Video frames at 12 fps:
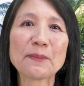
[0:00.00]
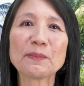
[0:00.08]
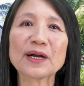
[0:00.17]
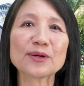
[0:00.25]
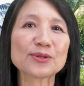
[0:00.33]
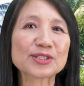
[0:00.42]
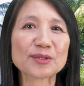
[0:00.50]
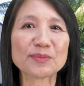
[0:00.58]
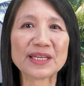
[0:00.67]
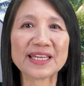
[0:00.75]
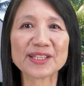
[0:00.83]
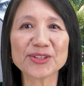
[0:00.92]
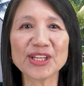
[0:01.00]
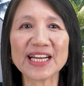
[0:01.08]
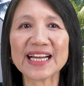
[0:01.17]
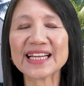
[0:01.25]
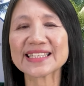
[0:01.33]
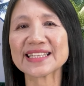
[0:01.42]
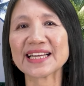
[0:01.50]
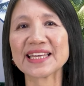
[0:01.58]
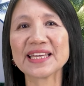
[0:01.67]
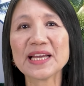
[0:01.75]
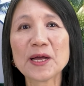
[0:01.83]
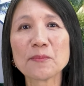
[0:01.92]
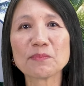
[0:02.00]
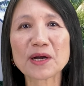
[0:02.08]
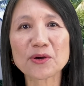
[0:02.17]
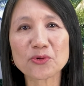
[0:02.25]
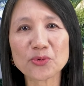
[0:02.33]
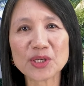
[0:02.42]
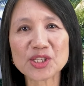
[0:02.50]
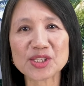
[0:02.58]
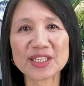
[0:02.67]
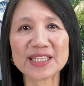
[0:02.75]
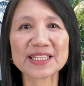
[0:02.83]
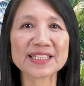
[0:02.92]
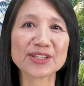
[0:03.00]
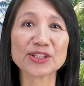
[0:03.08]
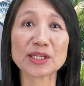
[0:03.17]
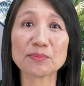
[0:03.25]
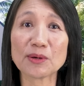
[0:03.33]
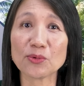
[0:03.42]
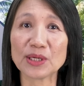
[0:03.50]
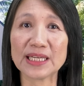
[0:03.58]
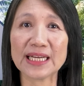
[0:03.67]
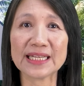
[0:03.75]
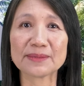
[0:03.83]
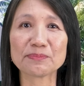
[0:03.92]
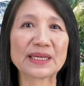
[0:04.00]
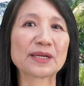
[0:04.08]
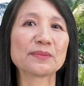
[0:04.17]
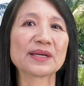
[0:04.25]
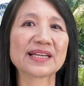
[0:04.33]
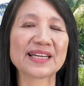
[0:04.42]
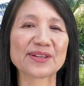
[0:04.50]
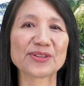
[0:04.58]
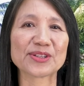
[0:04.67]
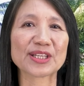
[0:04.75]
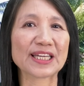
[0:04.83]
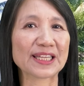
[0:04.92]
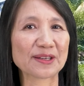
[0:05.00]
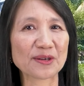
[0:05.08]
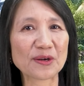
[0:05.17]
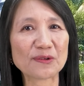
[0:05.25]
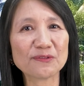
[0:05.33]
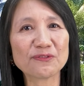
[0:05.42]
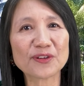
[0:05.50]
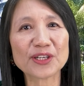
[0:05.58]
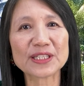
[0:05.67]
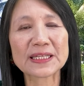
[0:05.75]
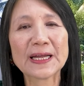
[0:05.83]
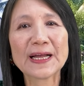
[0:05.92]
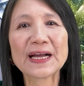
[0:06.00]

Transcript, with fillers: Baka kung sabihin ko lahat ay mag-wish na rin kayo na mawalan para magkaroon kayo ng comfort